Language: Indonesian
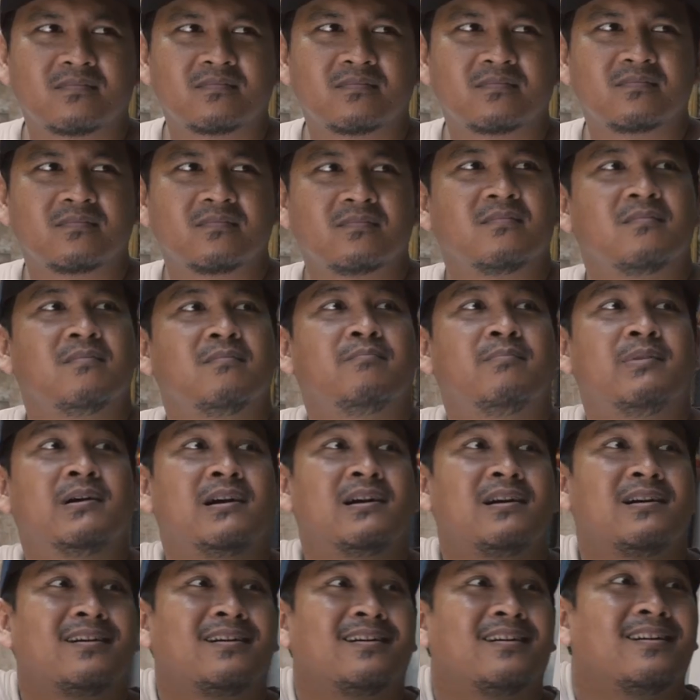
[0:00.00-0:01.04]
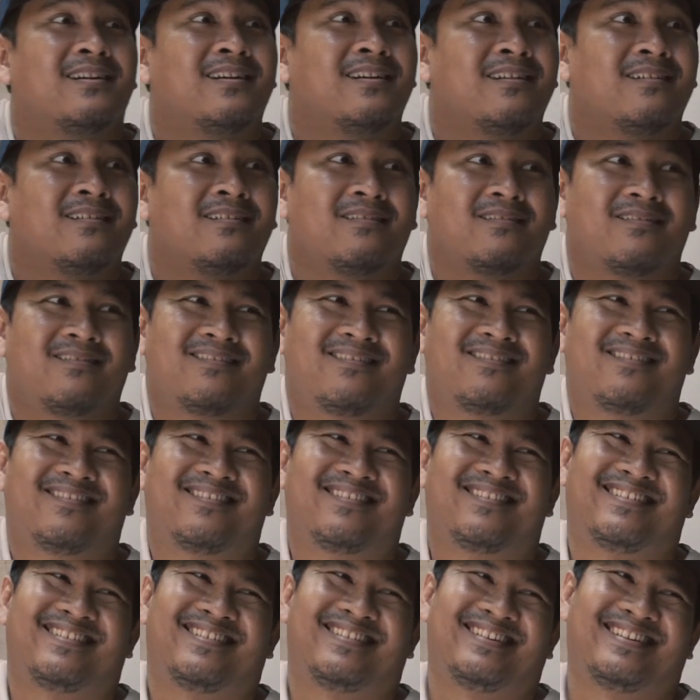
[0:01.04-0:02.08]
Iya. Be... ngomong
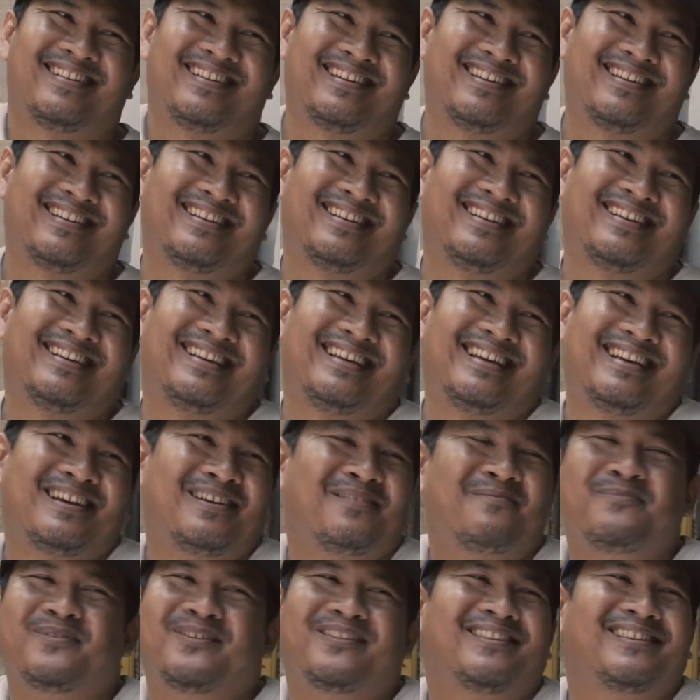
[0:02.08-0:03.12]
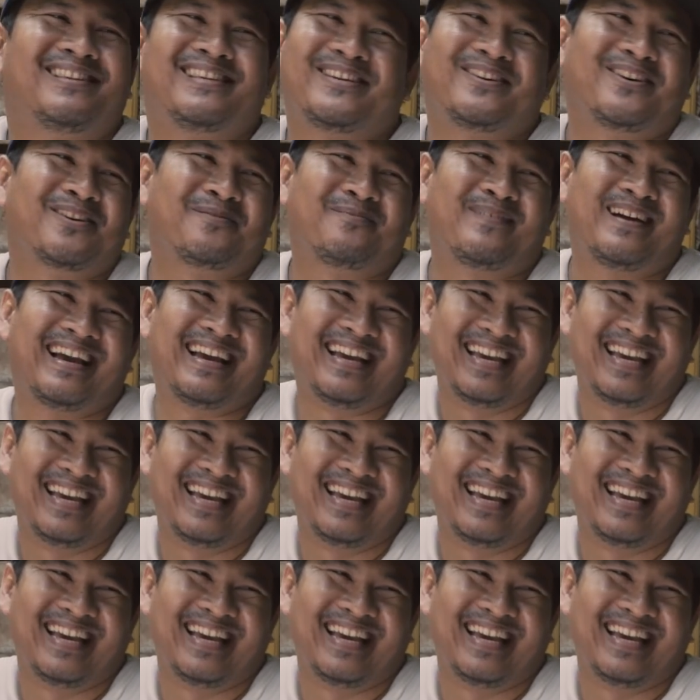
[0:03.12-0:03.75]
apa, eh? Bukan sios, Pak.